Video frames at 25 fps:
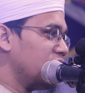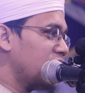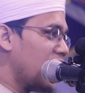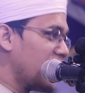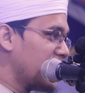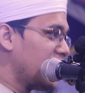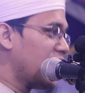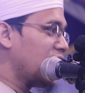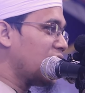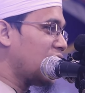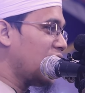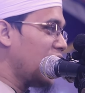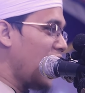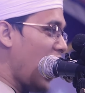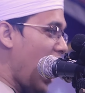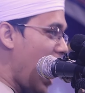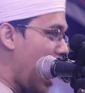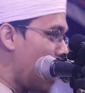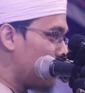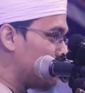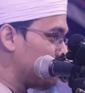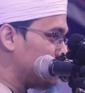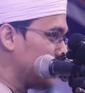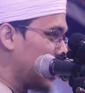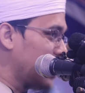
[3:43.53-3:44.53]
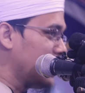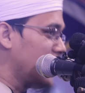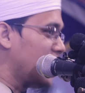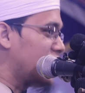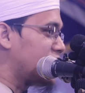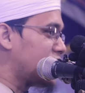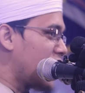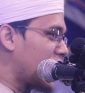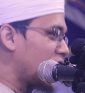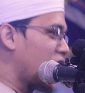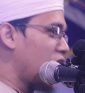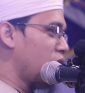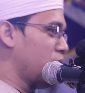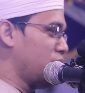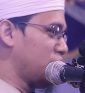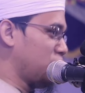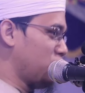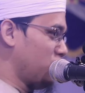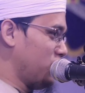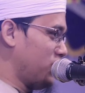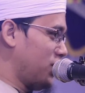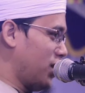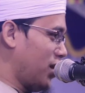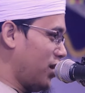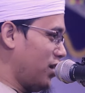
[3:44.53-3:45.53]
তাদেরকে আপনাদের টাকায়
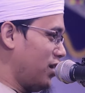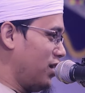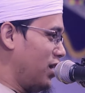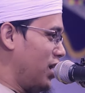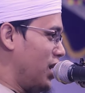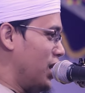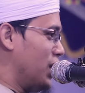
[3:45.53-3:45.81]
বেতন দেয়